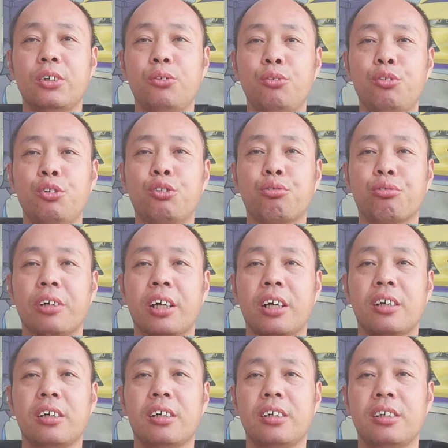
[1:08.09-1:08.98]
愚
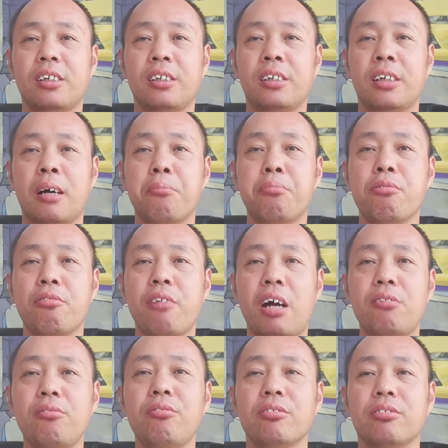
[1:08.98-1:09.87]
蠢也不
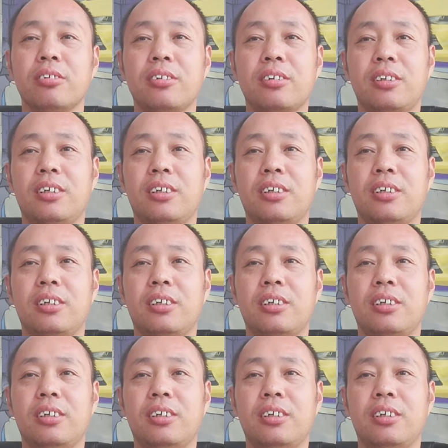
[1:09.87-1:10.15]
关注，